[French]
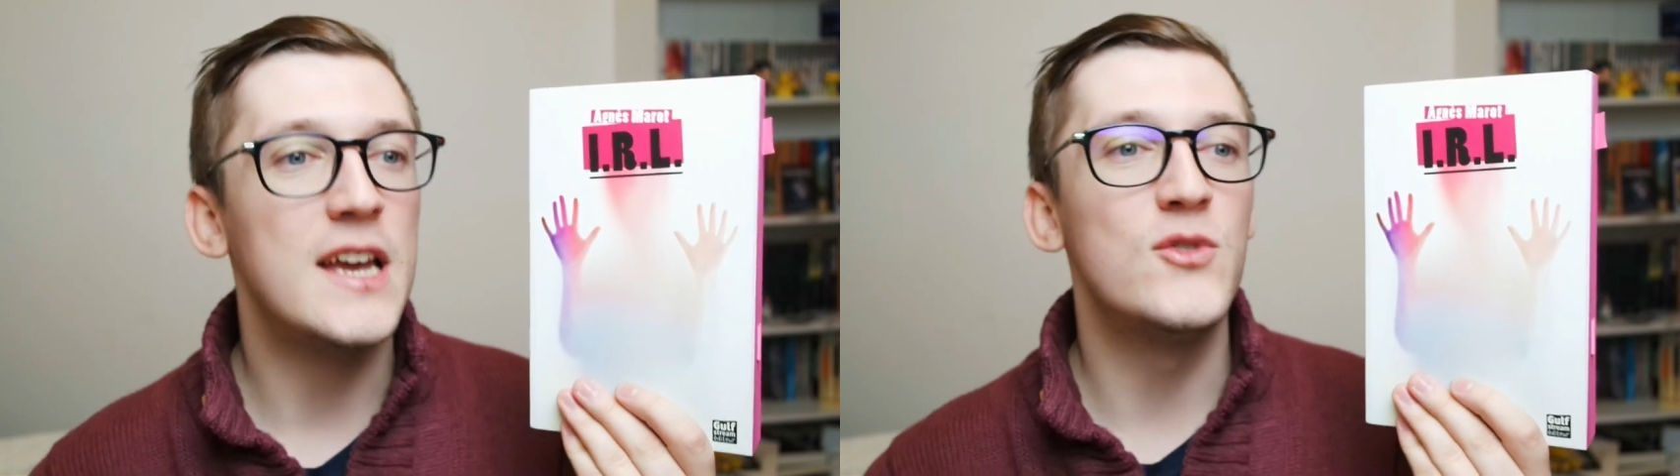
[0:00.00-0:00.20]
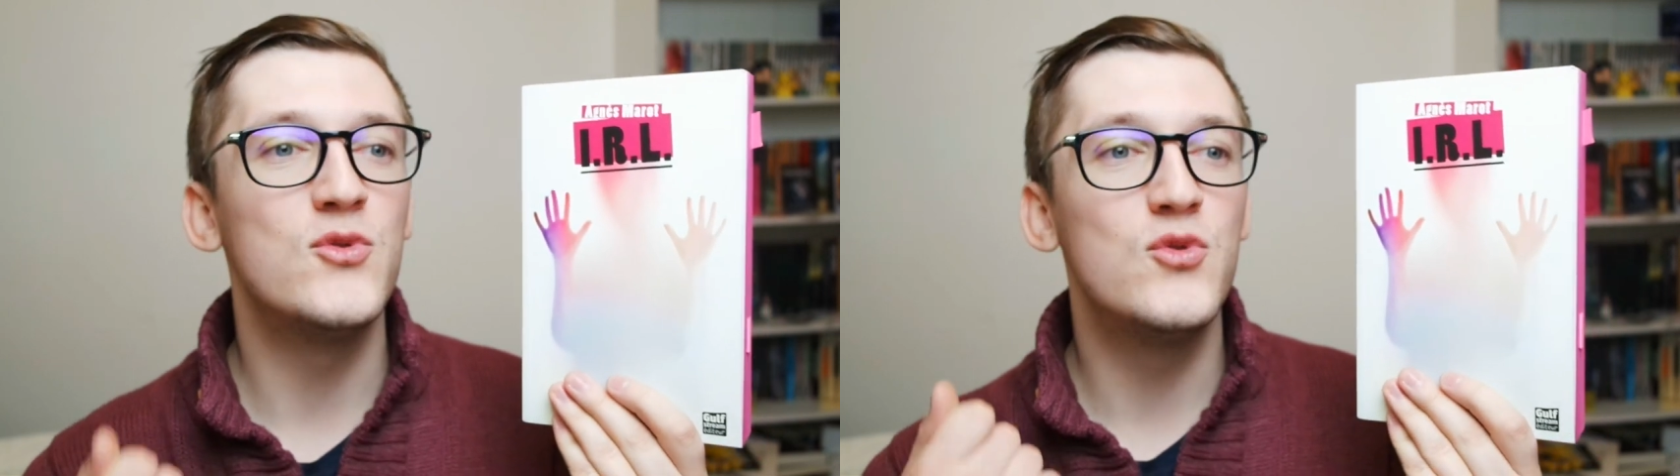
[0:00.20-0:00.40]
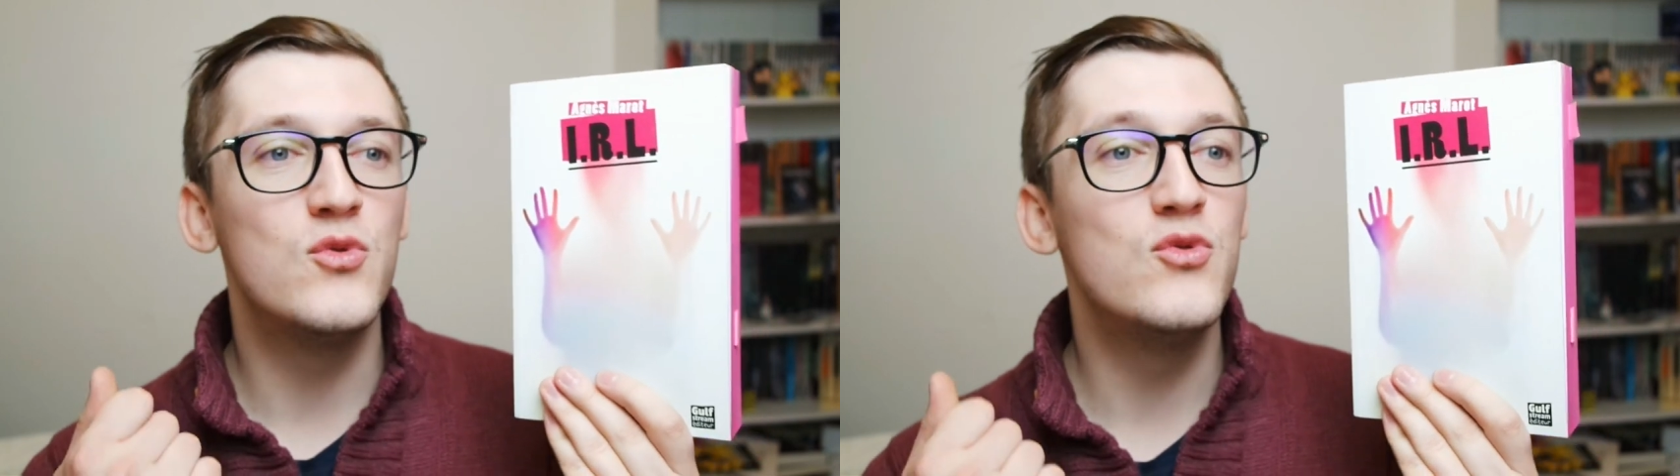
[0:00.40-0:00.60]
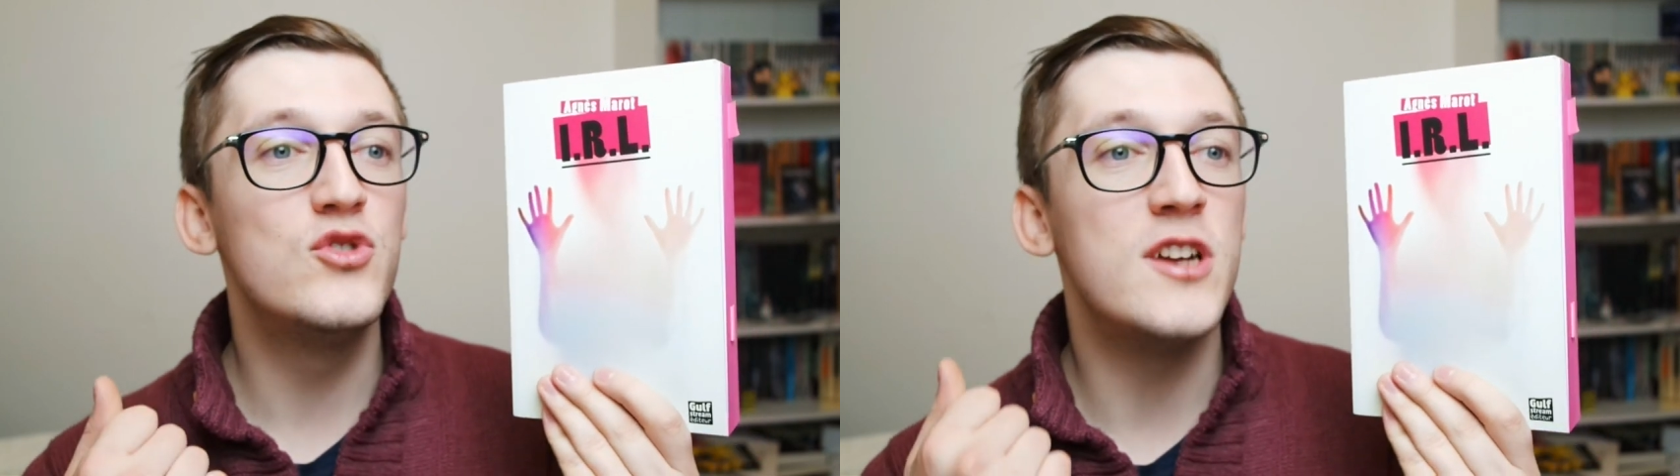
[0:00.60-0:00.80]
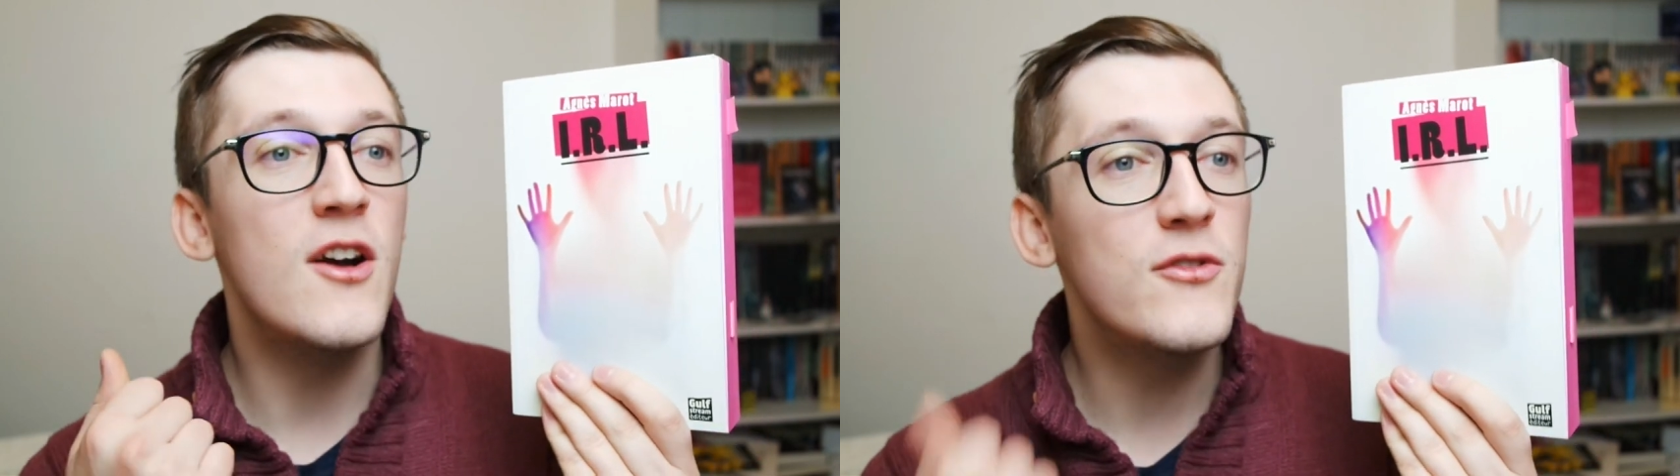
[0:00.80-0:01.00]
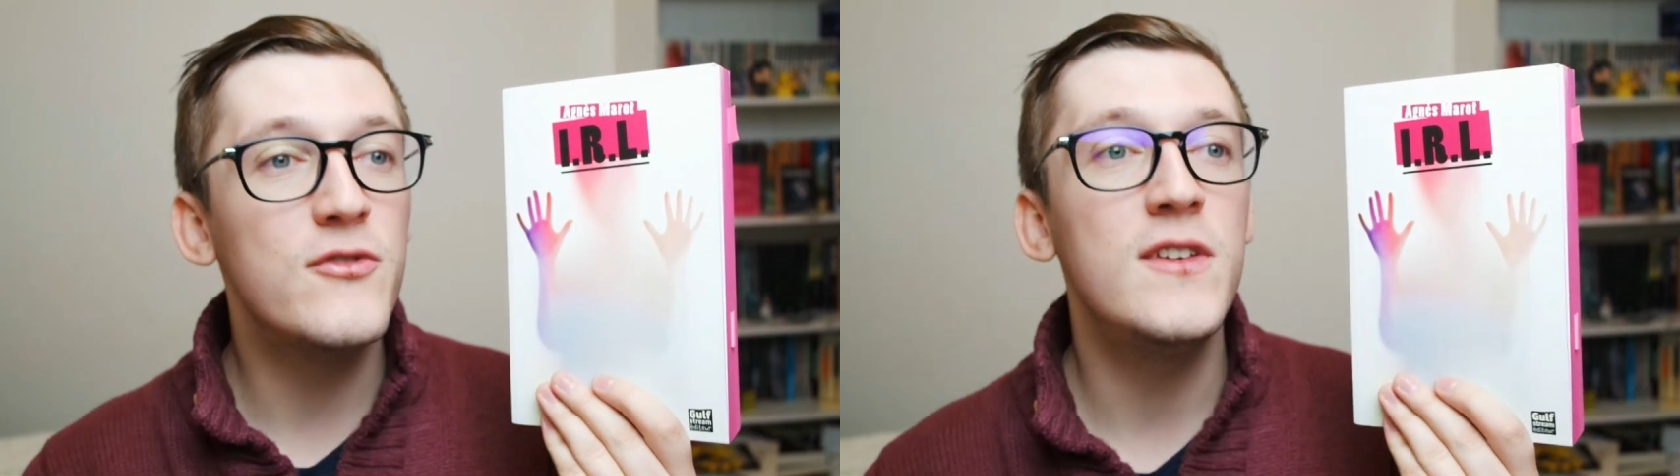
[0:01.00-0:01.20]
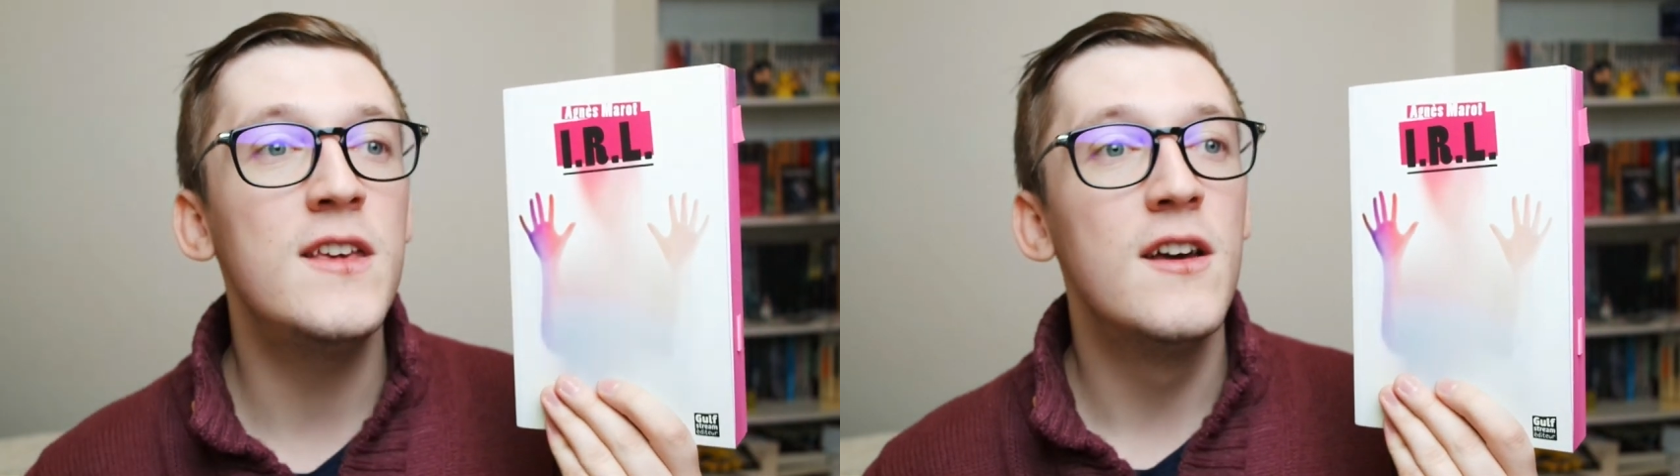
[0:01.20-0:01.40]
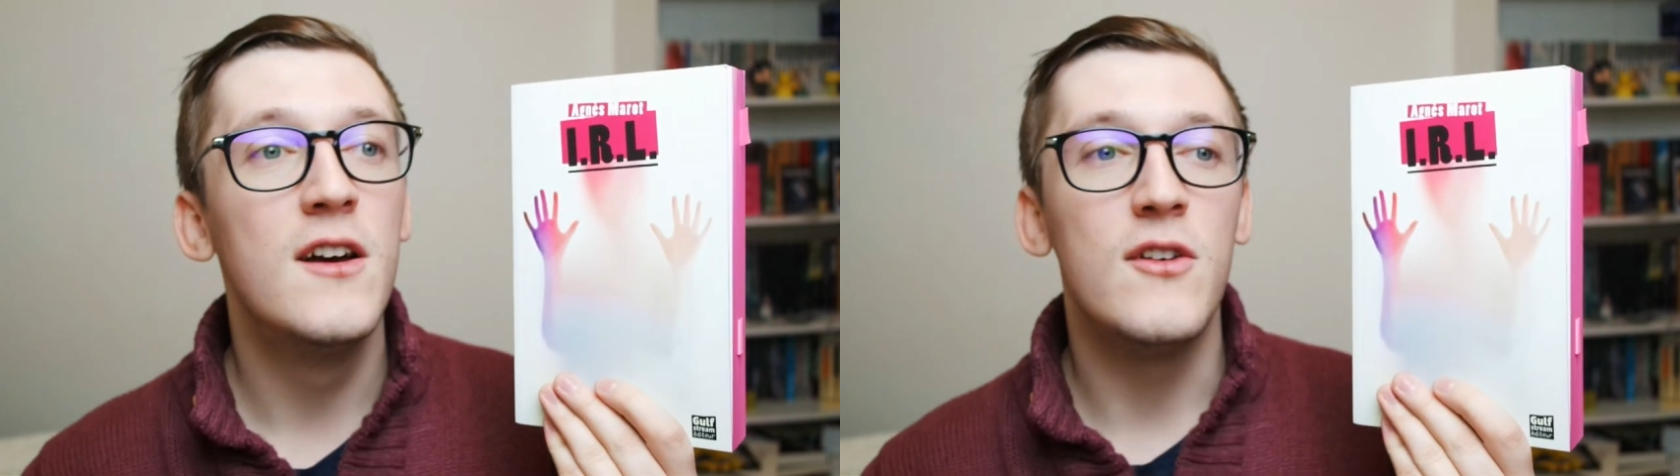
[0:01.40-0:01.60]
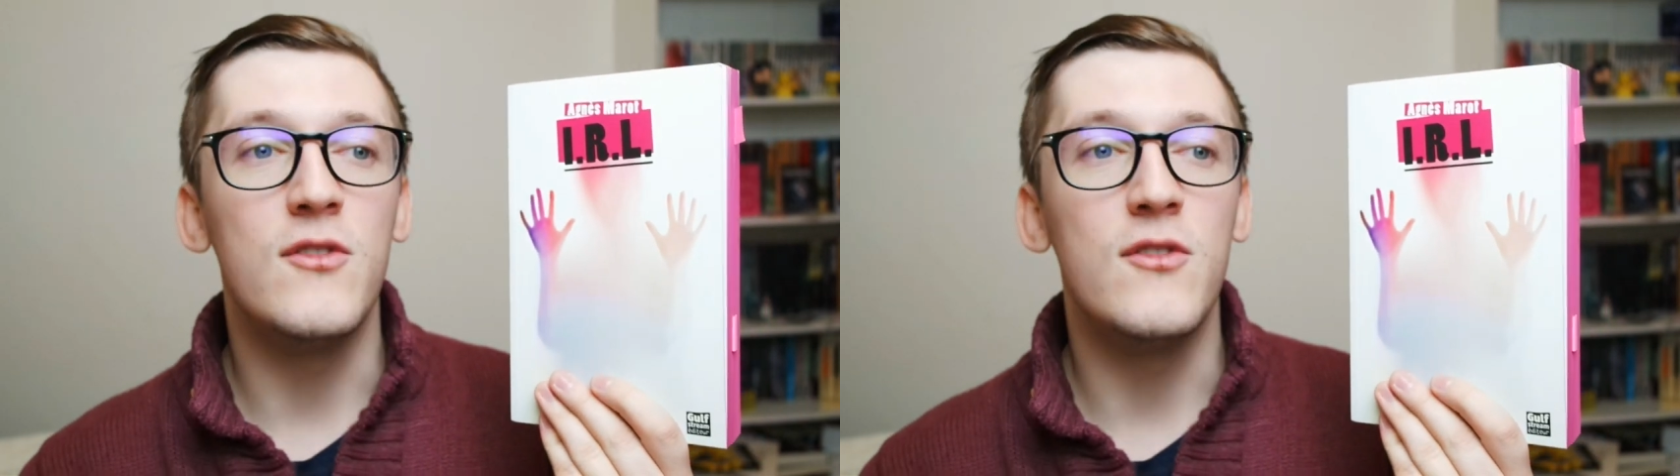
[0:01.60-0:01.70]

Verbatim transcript: Et donc, du coup, j'ai envie